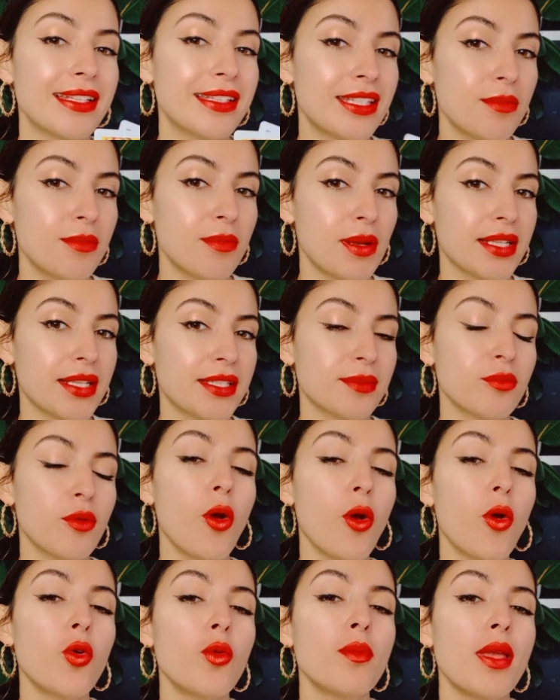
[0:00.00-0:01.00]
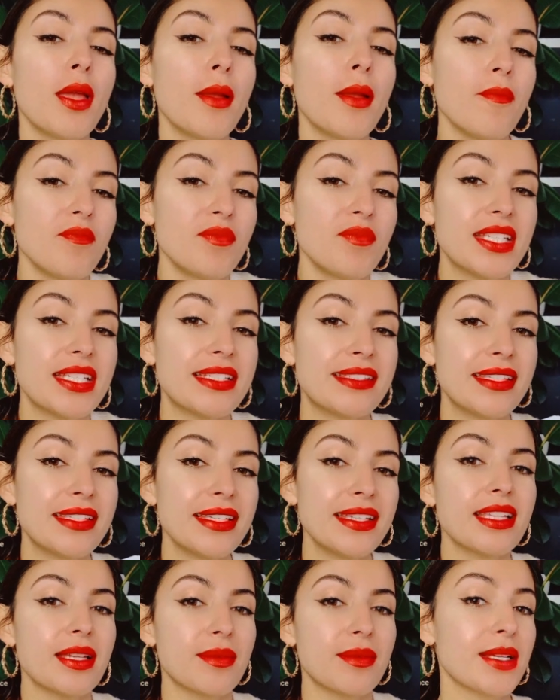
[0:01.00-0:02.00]
déplacements ou même des
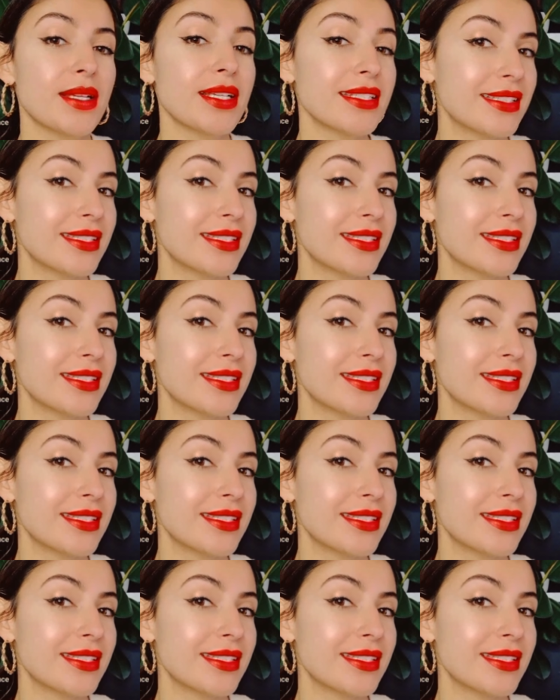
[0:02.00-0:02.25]
examens.